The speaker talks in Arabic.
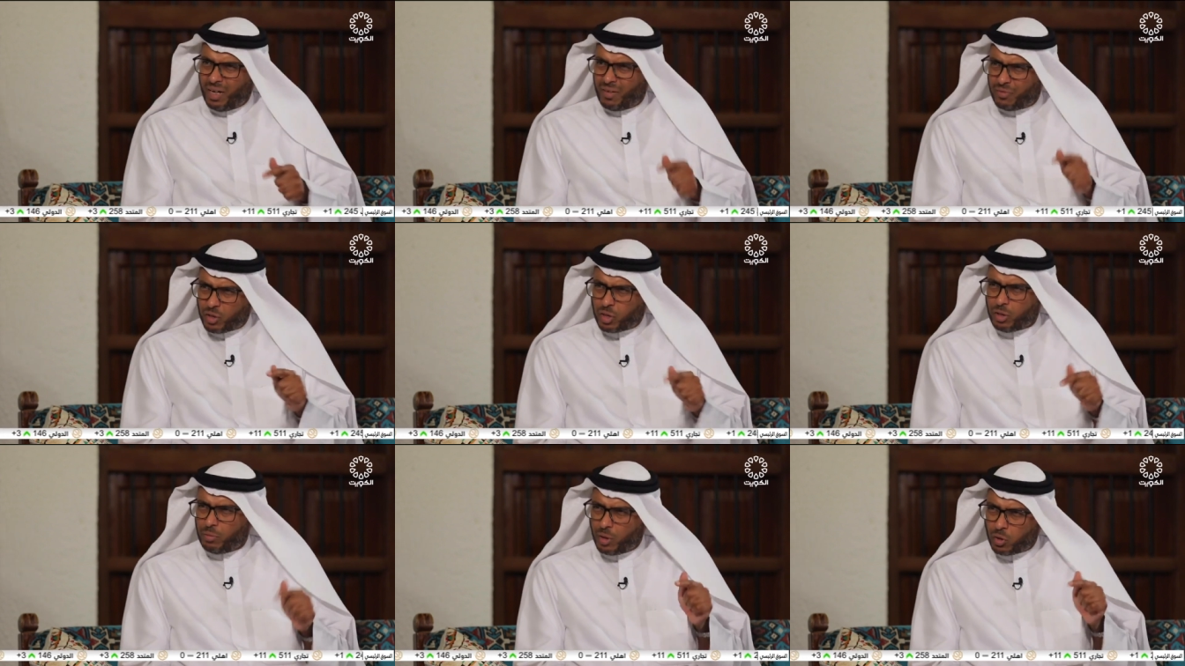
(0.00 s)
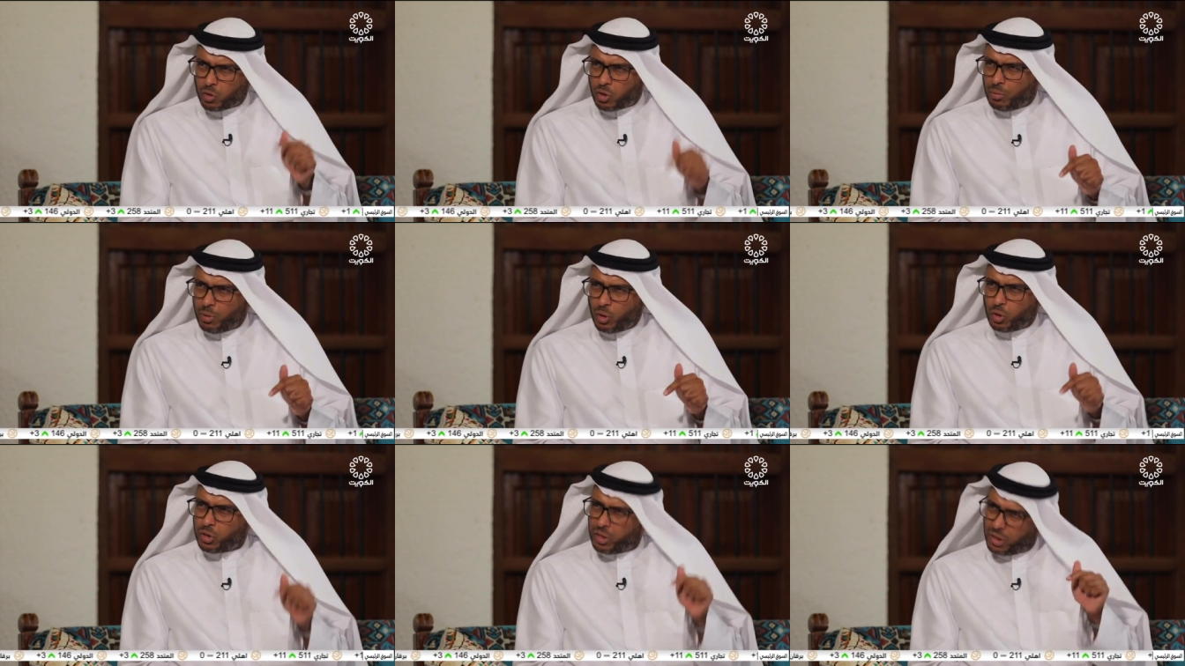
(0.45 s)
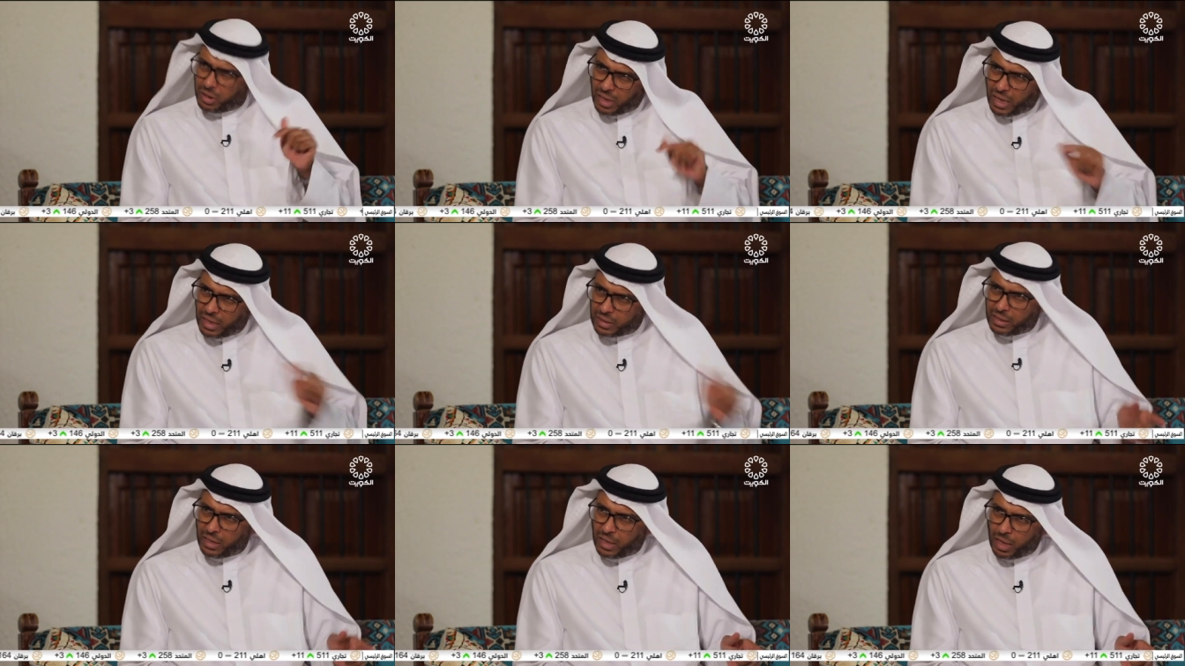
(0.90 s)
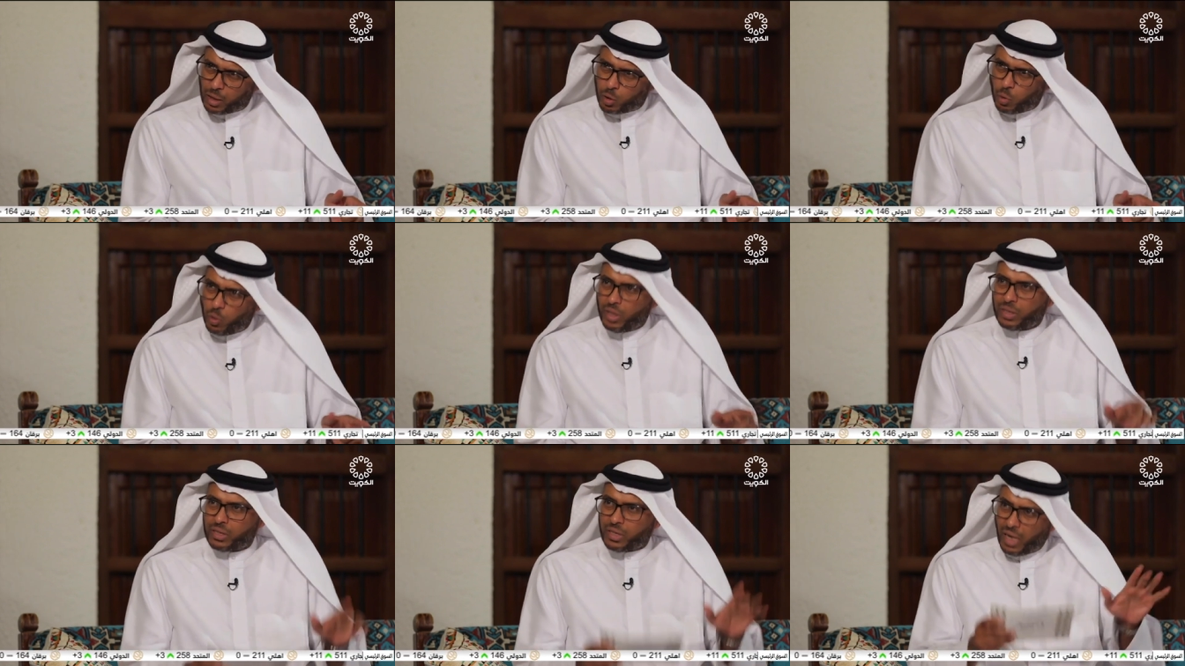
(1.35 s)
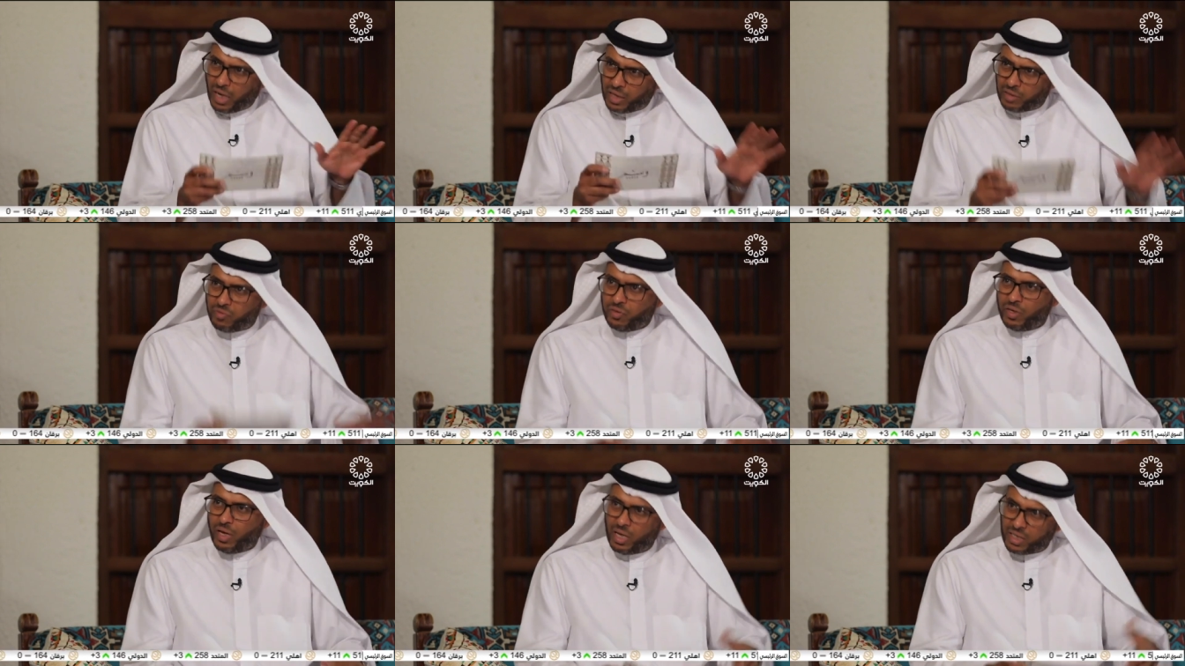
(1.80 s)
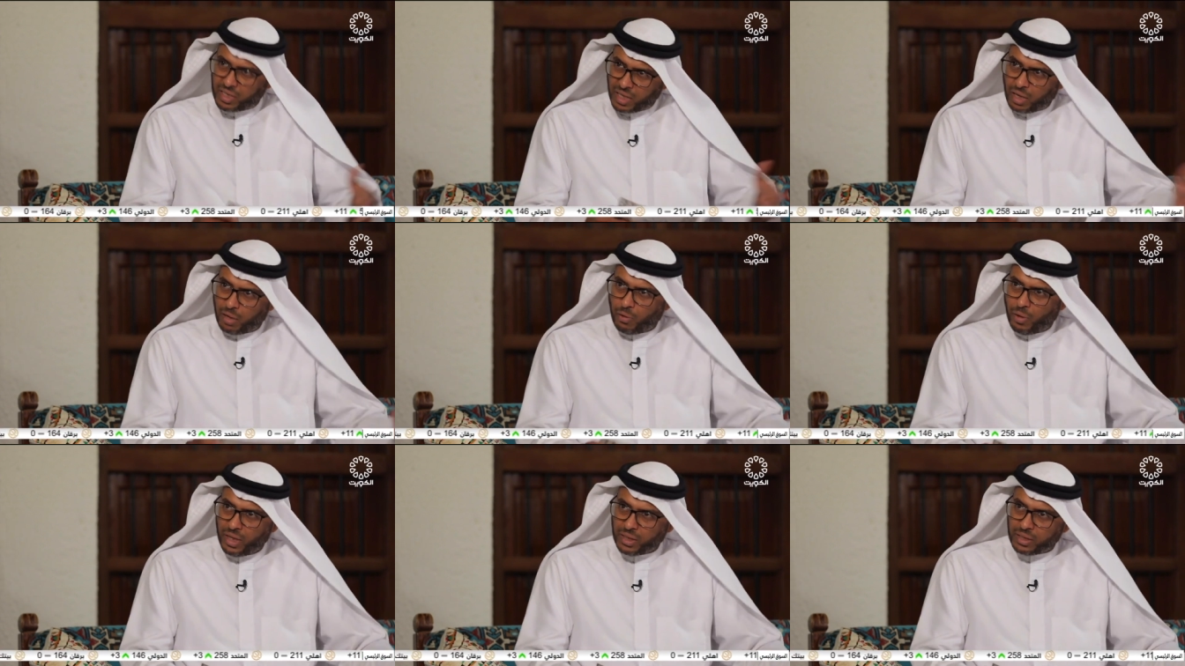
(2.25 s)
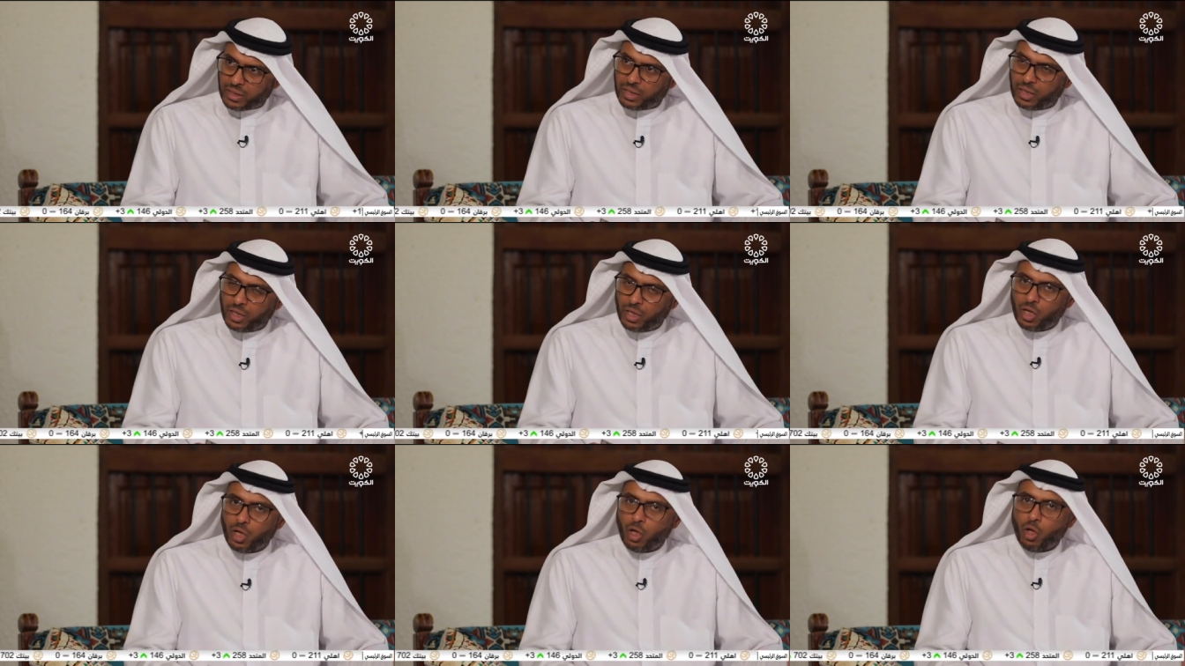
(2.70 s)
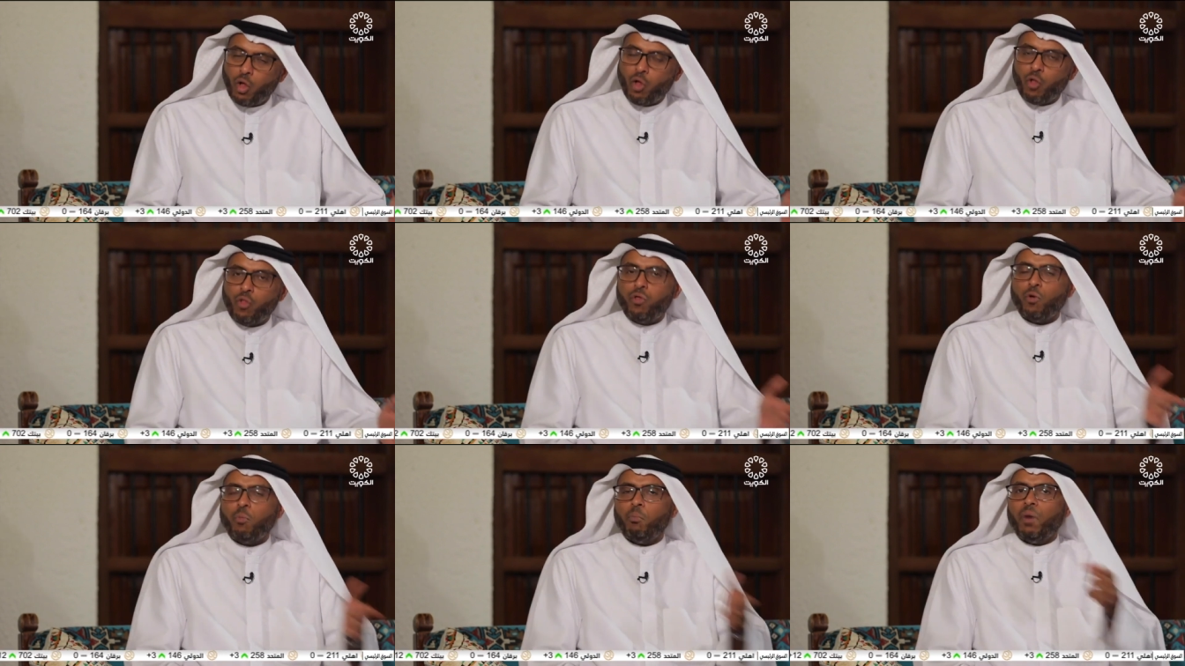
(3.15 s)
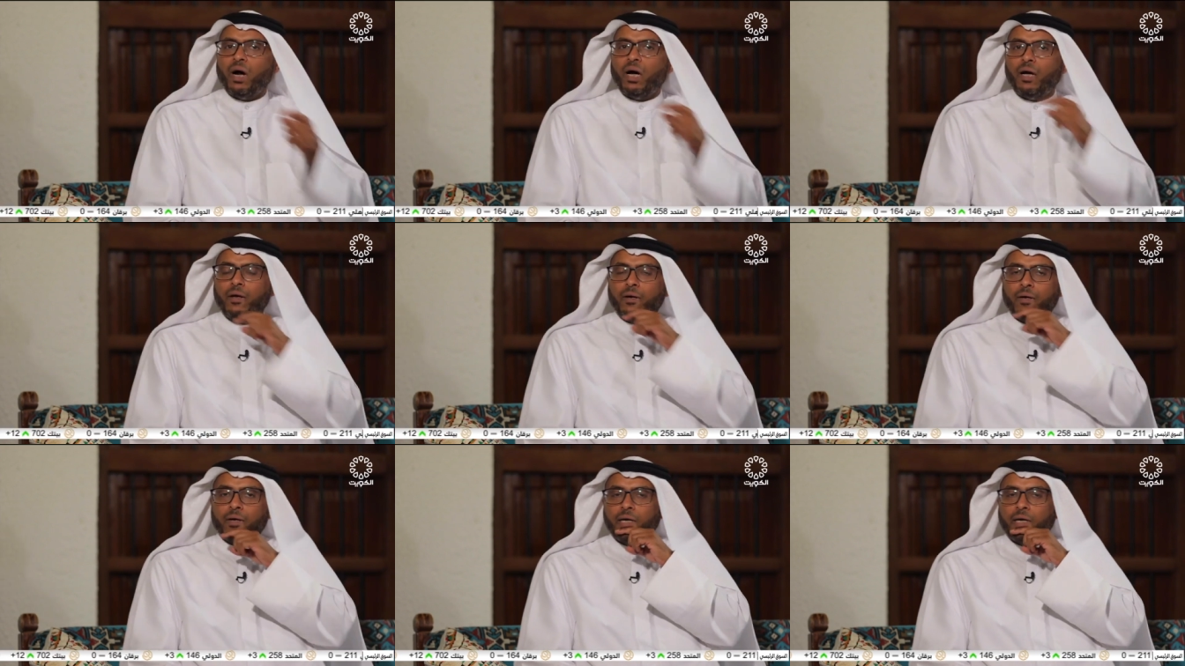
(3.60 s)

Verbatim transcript: 1927 عاد إلى الكويت قعد فيها سنوات ثم